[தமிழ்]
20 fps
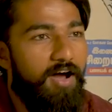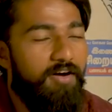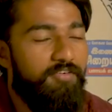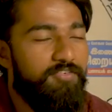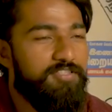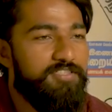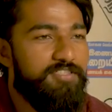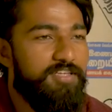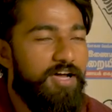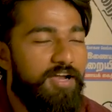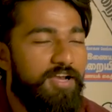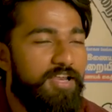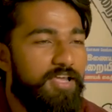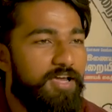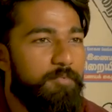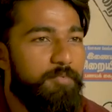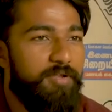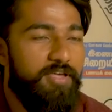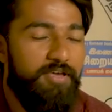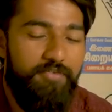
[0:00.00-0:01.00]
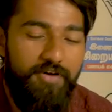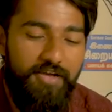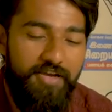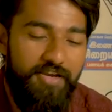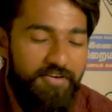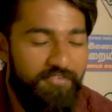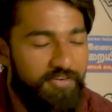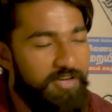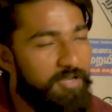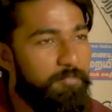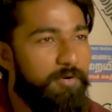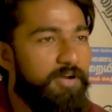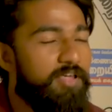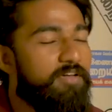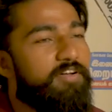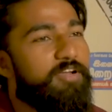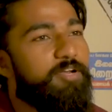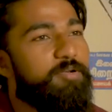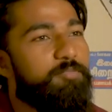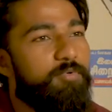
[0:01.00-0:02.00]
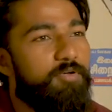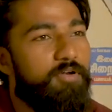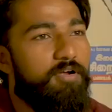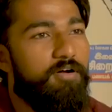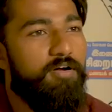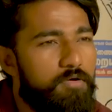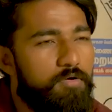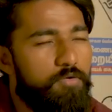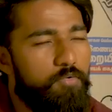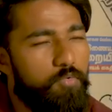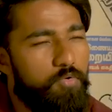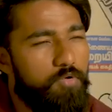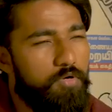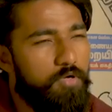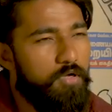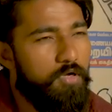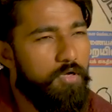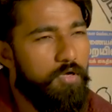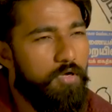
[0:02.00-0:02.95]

அவன் ஜாலியாக அப்படியே வாங்கிட்டு வெளிப்படையாக வாங்கிட்டு போகிறான் ஒரு